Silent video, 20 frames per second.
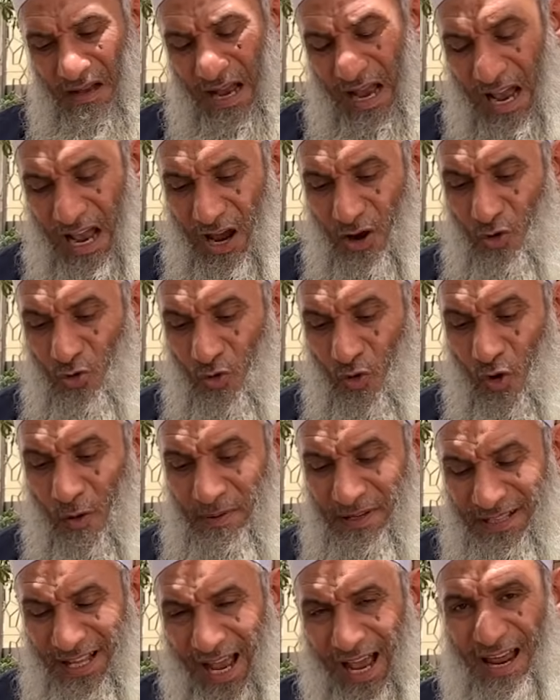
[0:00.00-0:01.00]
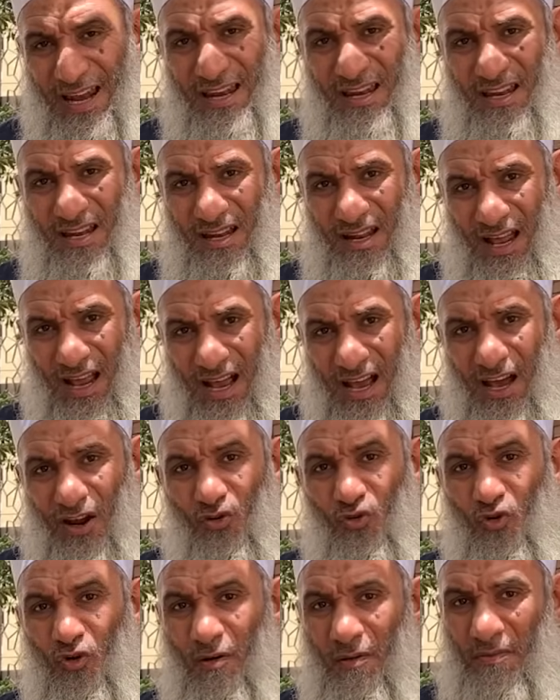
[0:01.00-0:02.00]
حاله وهو بيتحلل
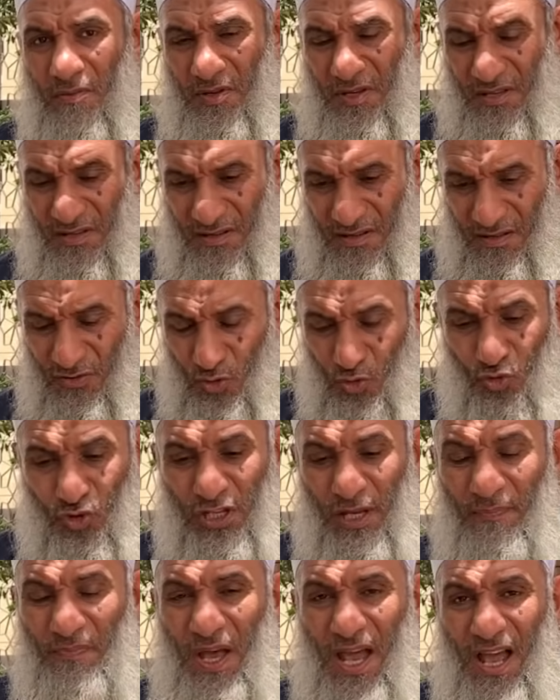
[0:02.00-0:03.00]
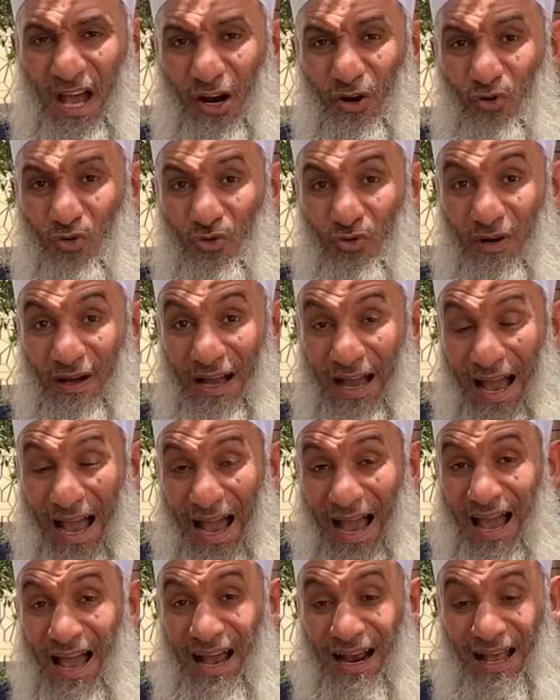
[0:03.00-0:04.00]
حاله وهو الدود يبدا ياكله
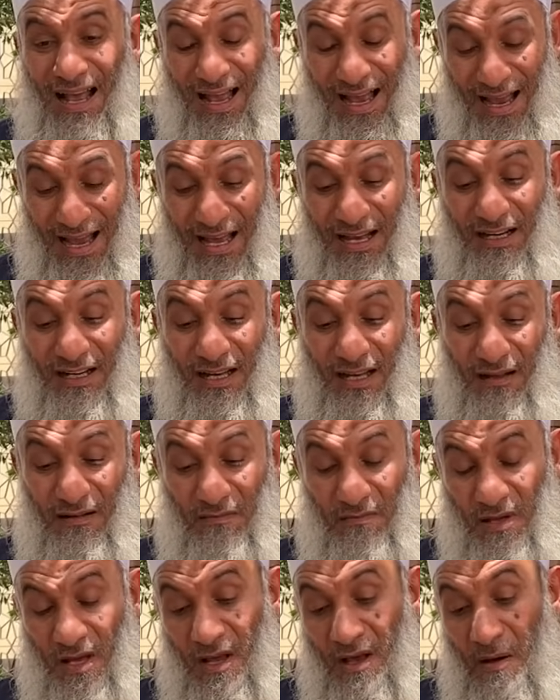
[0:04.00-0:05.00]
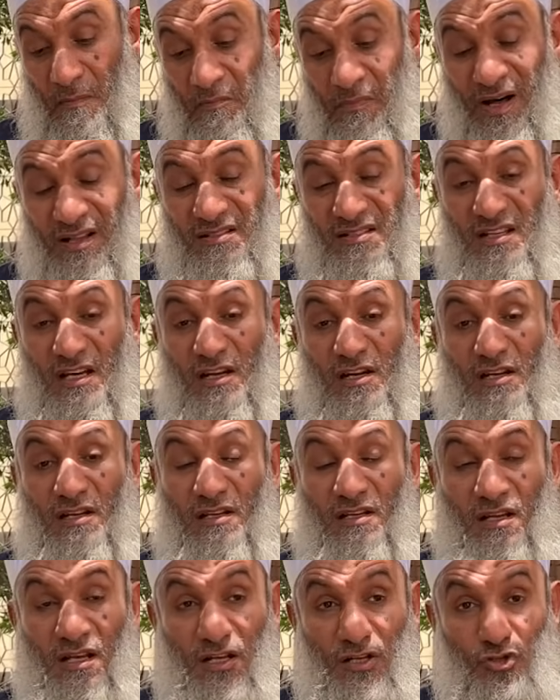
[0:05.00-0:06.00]
حاجه حاجه منظر
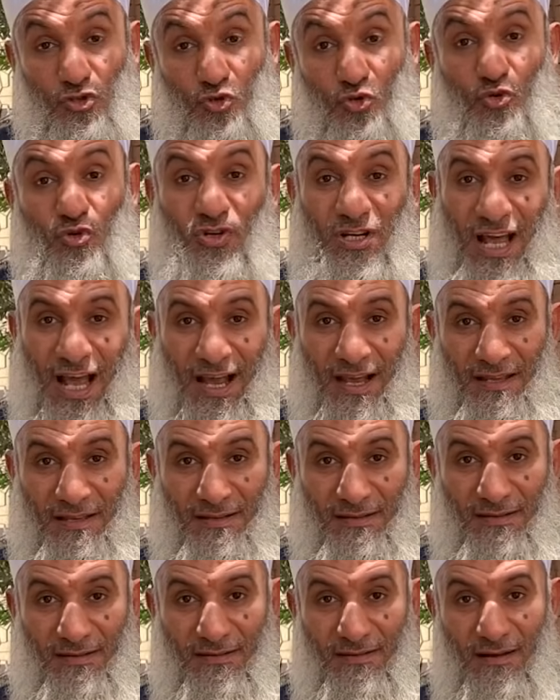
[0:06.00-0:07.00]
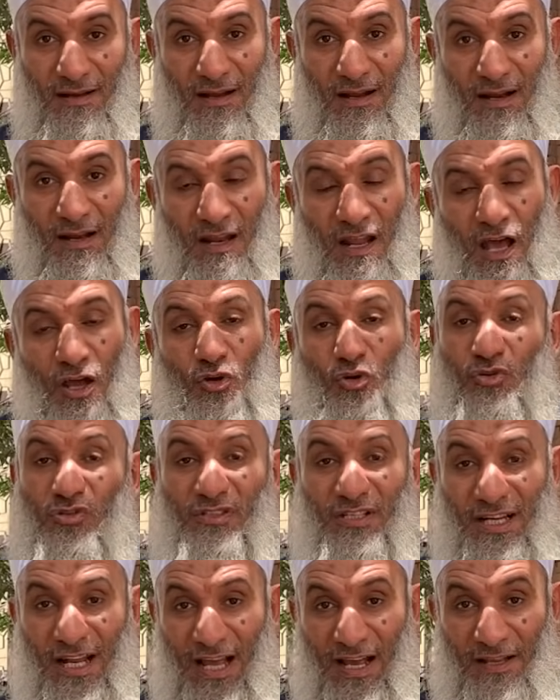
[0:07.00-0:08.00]
يسوء الحي لا
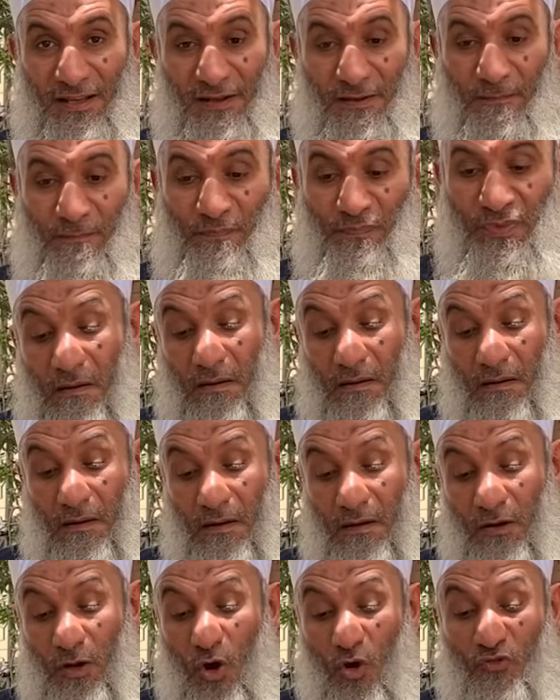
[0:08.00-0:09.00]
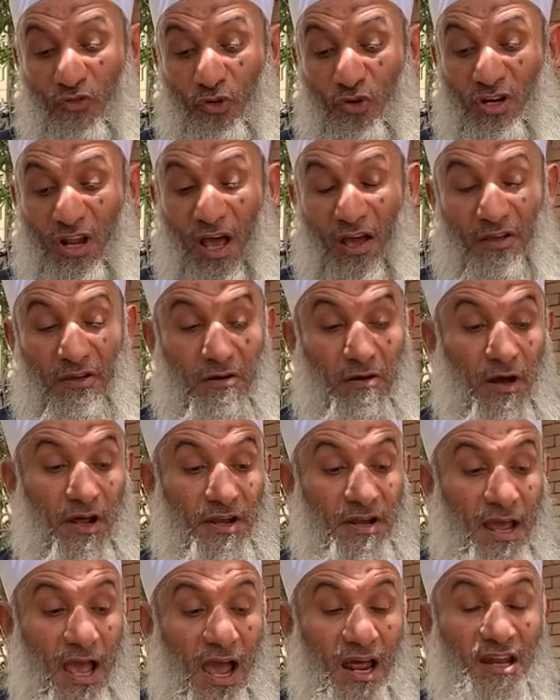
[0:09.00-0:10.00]
يرضي الحي لا اخفيك الحقيقه
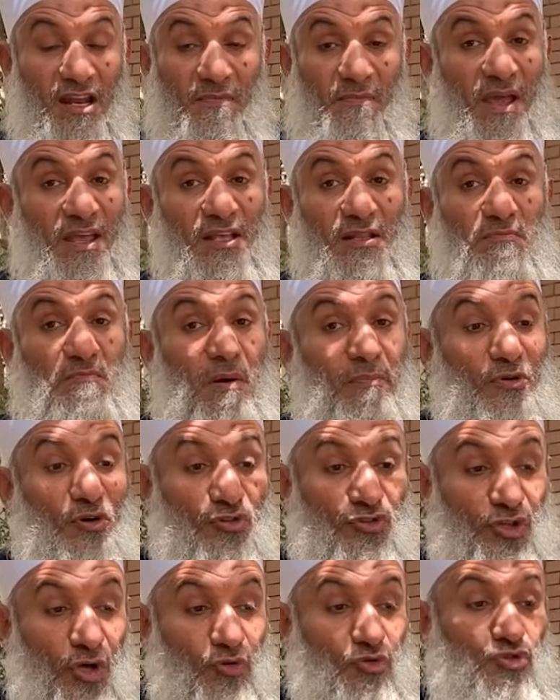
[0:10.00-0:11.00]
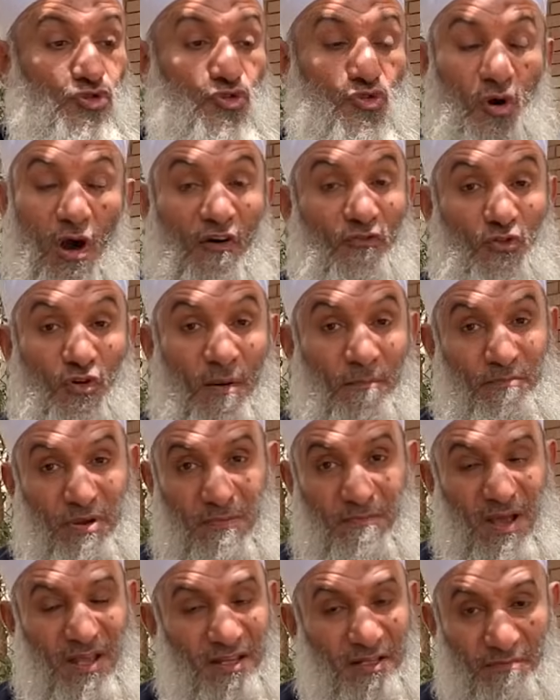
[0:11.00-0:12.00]
ان اهل الميت ما بيقدروش يقفوا جنب
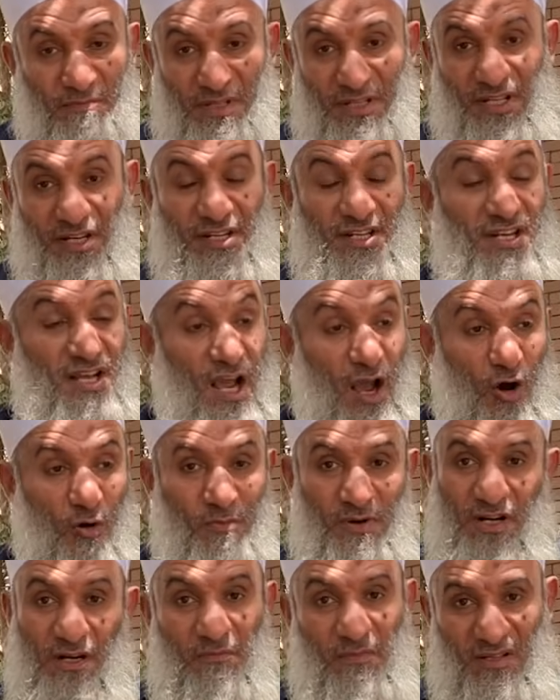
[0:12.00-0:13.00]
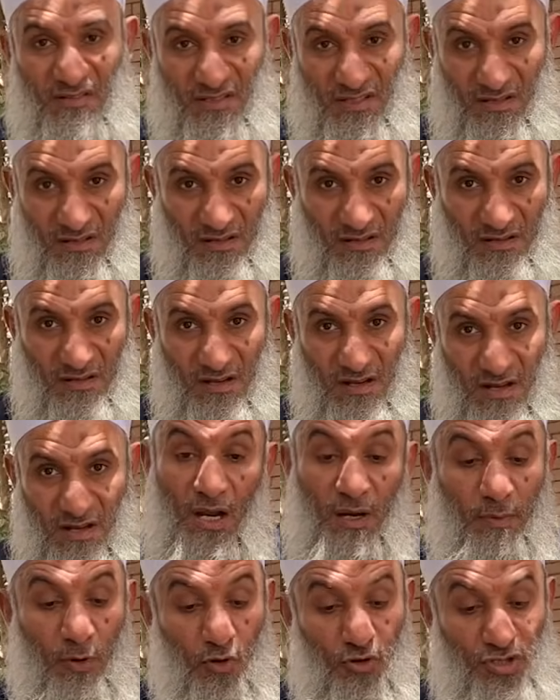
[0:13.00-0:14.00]
الميت من الريحه ومن المنظر
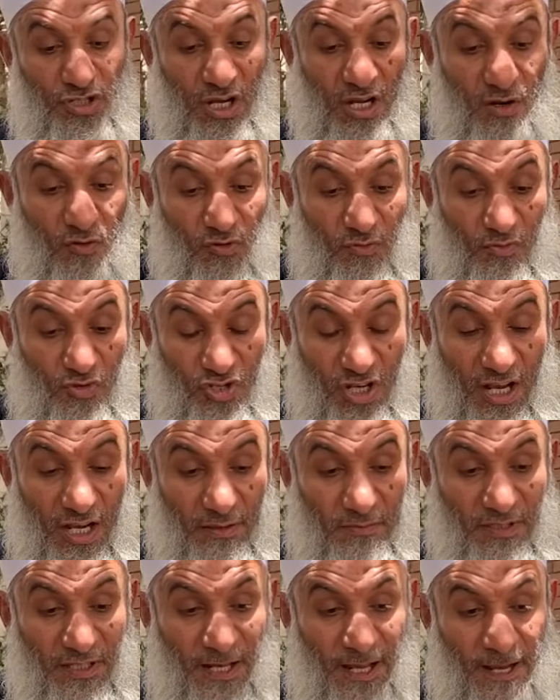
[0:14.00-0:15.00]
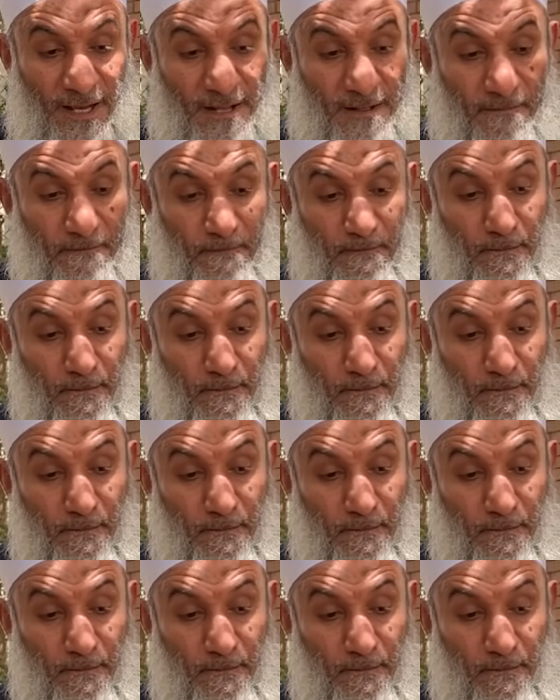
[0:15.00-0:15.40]
انا بخش انا والمساعد بتاعي